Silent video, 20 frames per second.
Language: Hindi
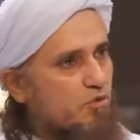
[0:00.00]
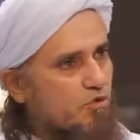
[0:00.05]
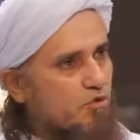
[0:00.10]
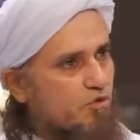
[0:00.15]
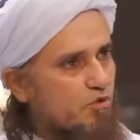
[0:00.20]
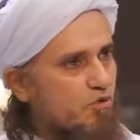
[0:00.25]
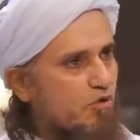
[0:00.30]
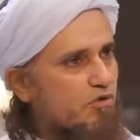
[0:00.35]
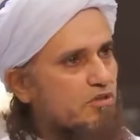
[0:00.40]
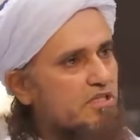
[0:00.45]

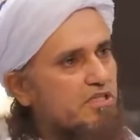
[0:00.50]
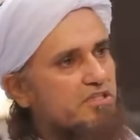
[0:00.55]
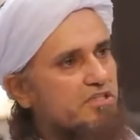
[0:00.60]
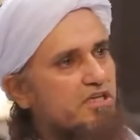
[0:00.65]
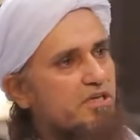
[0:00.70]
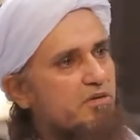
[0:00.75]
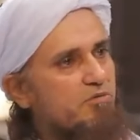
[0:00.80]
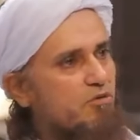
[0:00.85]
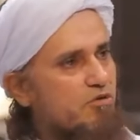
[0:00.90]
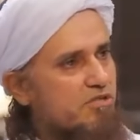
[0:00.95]
प्रोटोकॉल
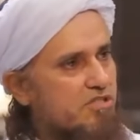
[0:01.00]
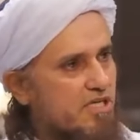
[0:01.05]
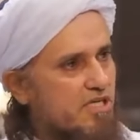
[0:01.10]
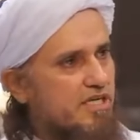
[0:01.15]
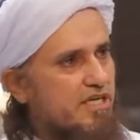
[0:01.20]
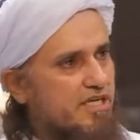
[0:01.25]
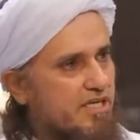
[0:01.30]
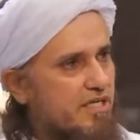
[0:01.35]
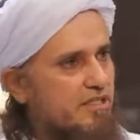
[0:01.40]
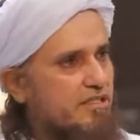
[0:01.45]
देते एयरपोर्ट से
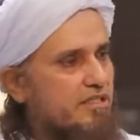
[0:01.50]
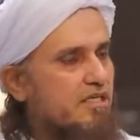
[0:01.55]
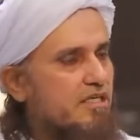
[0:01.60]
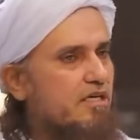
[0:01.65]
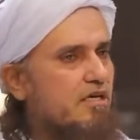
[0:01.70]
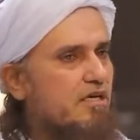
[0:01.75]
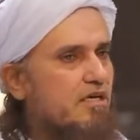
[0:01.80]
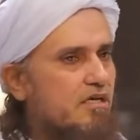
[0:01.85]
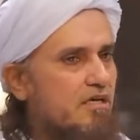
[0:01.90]
लेके आते